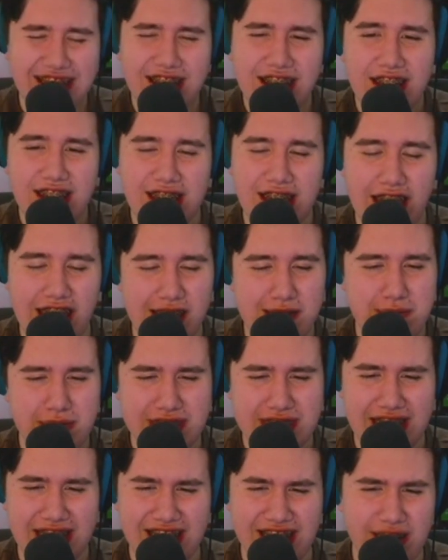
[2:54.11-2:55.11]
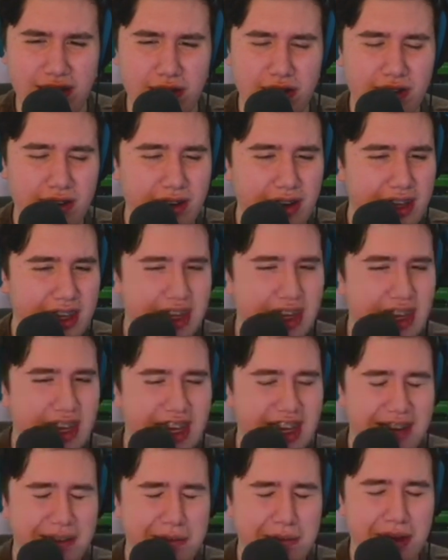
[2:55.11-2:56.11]
y ahí empieza,
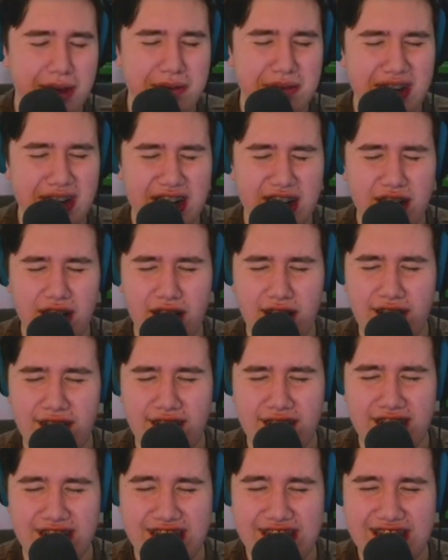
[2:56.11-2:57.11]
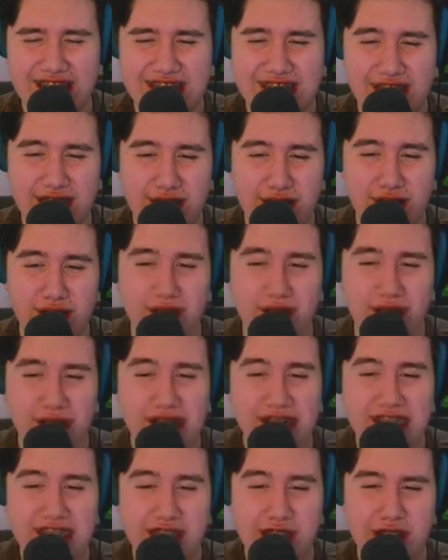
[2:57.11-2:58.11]
oye, baby girl, necesito,
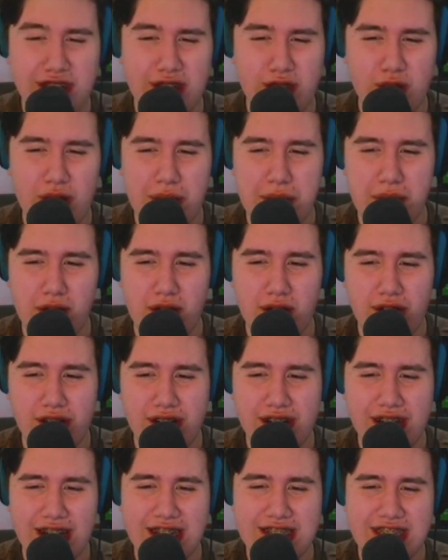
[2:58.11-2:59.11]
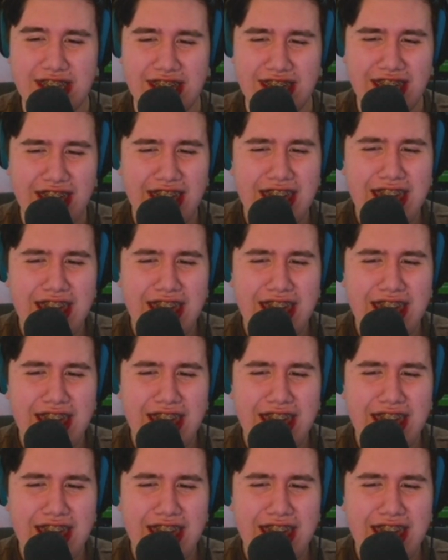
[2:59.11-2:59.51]
necesito de tu amor. Y la hace,